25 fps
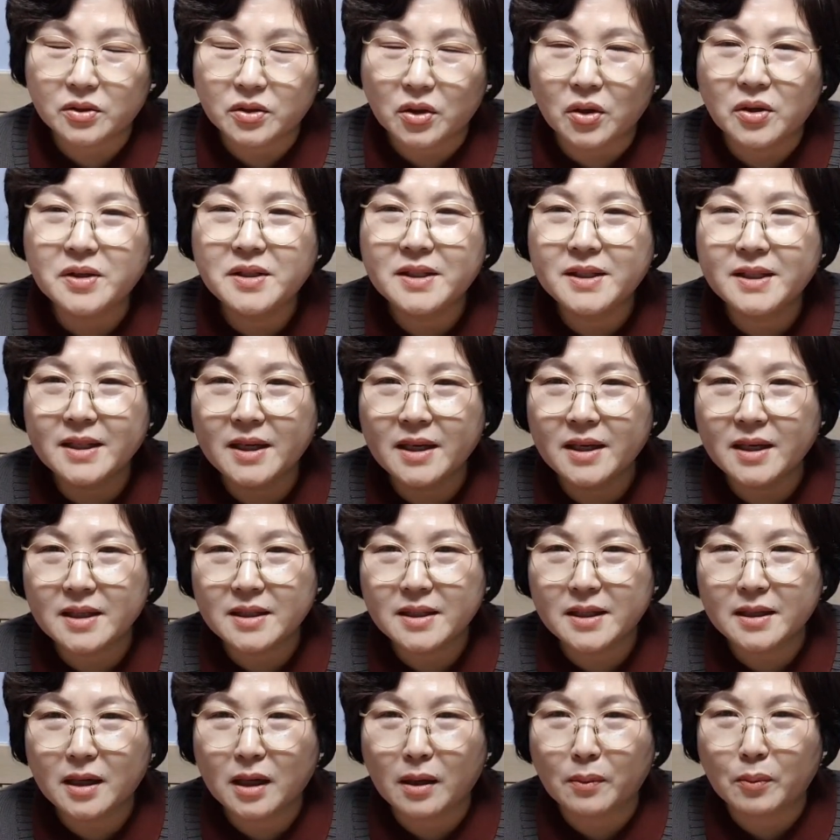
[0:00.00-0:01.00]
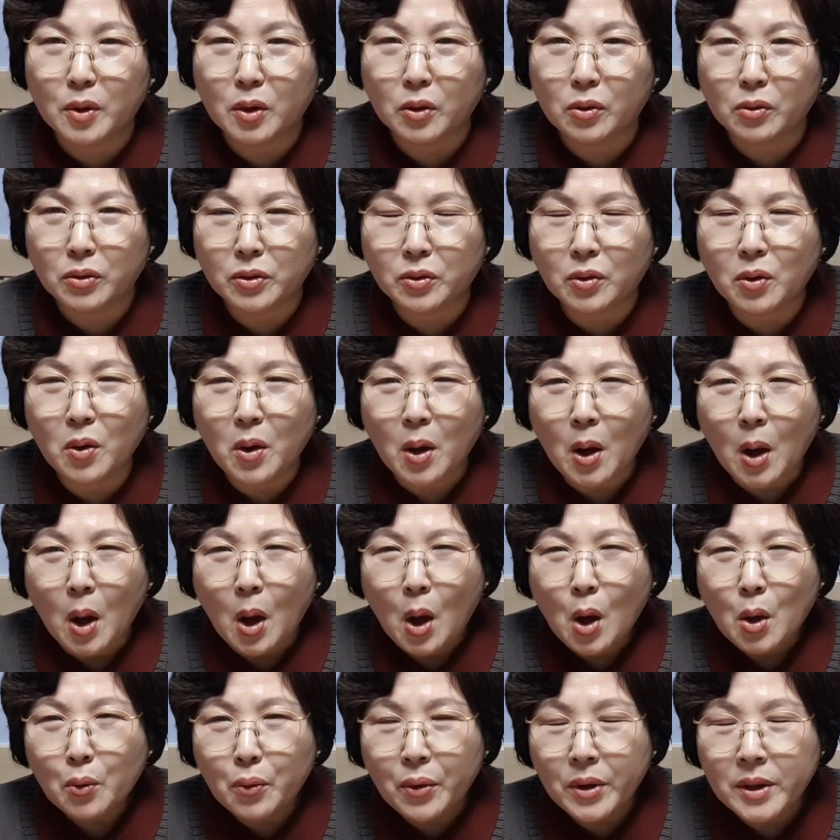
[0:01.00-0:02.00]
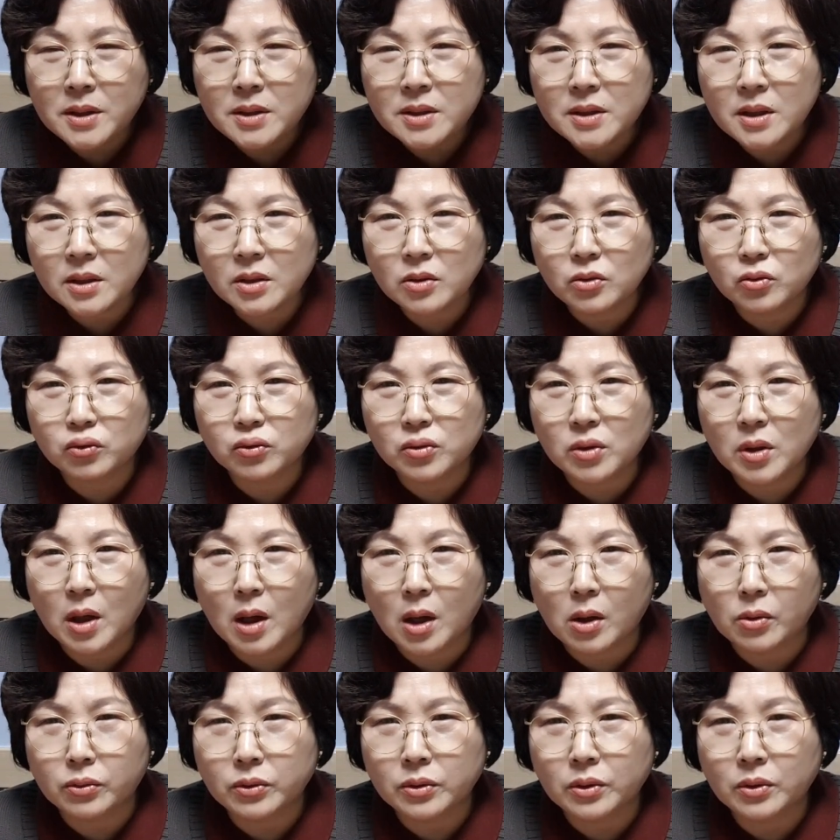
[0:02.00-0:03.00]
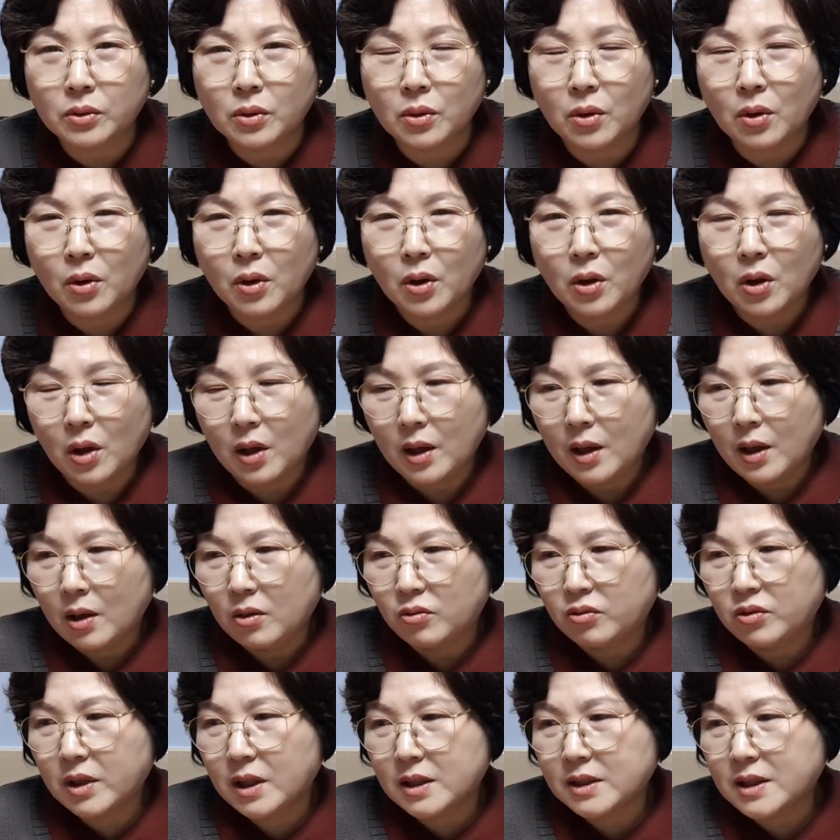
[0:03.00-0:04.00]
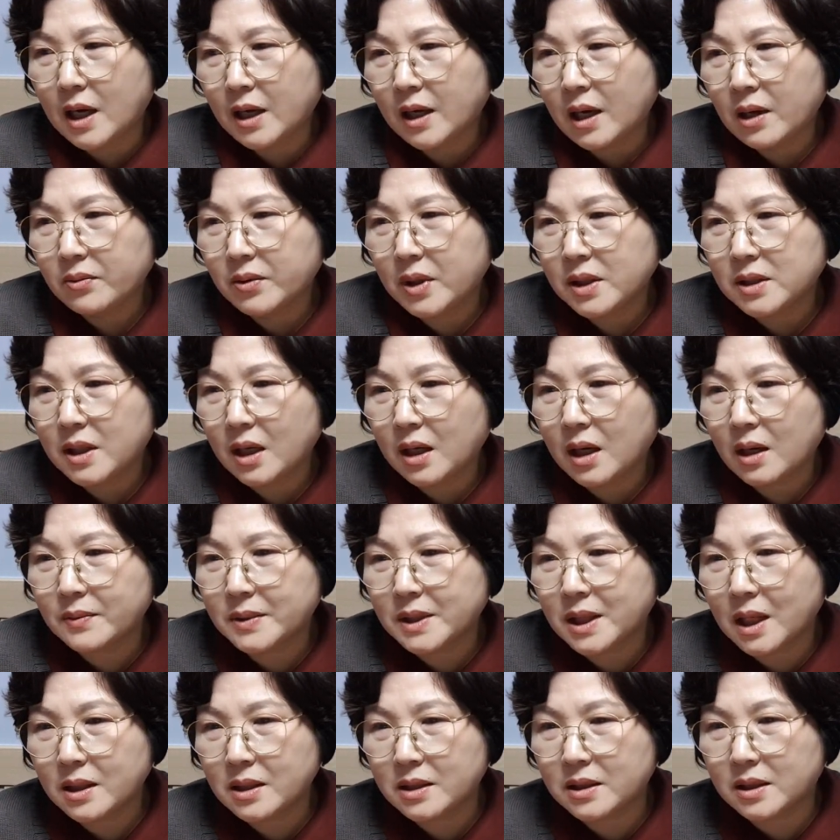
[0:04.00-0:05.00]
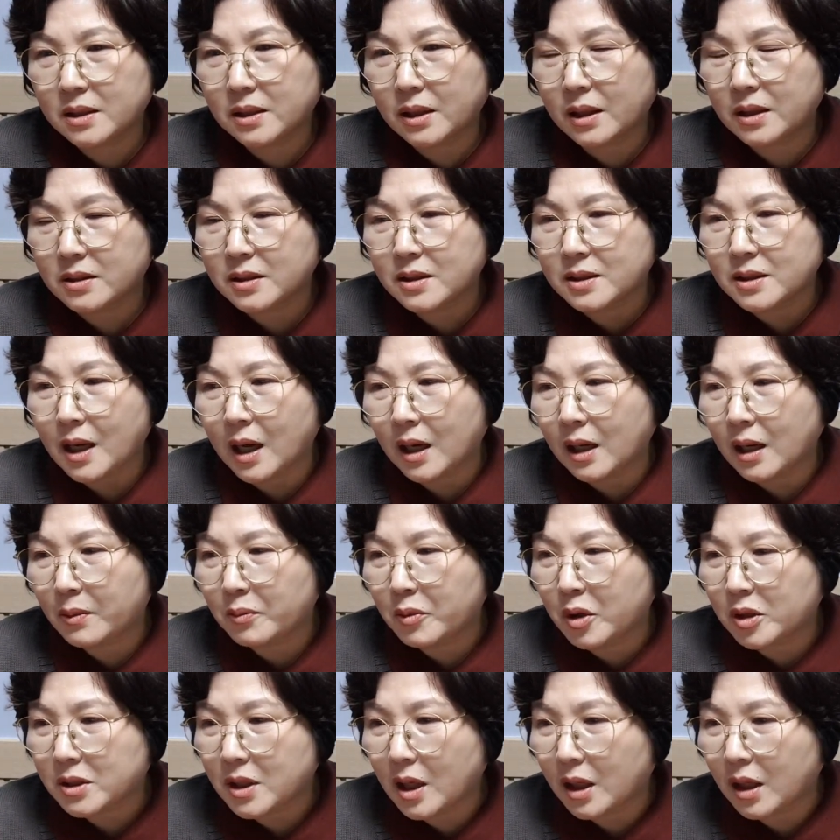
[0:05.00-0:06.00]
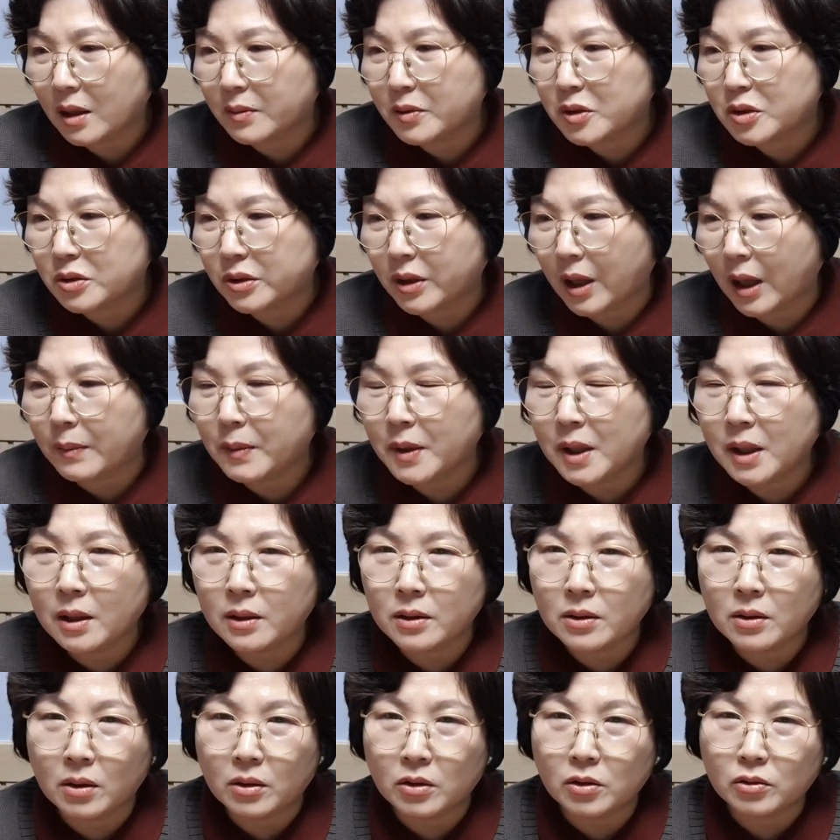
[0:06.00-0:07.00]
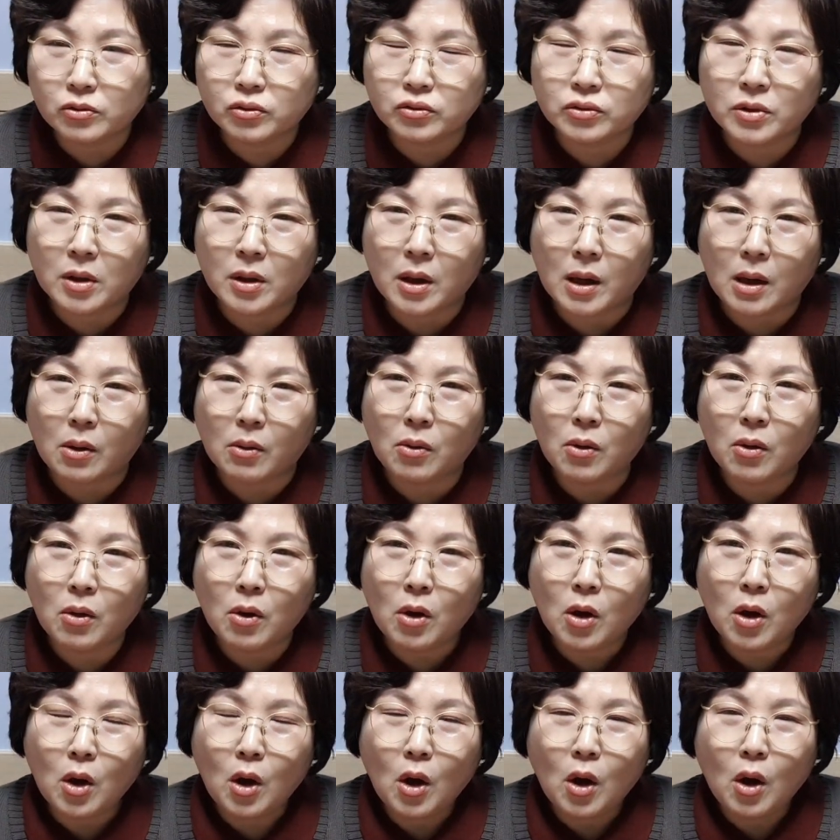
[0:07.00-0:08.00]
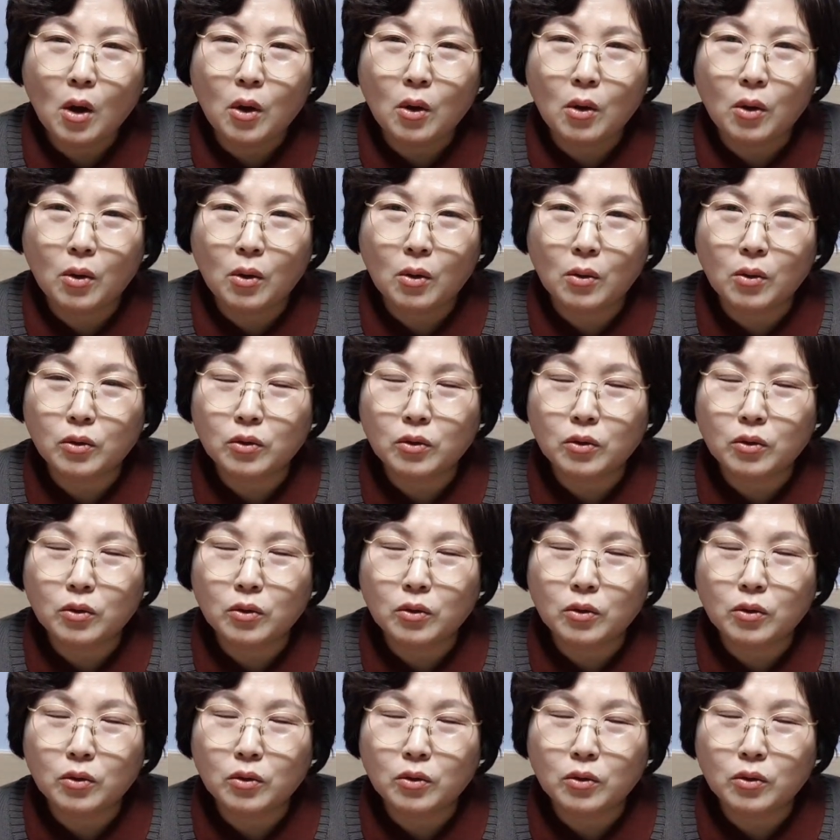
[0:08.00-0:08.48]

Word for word: 절실하게 체감하고 있고 굉장히 두려워하고 있고 우리가 사람과 사람이 사는 세상에서 사람과 사람이 대면하는 것을 두려워하고 어,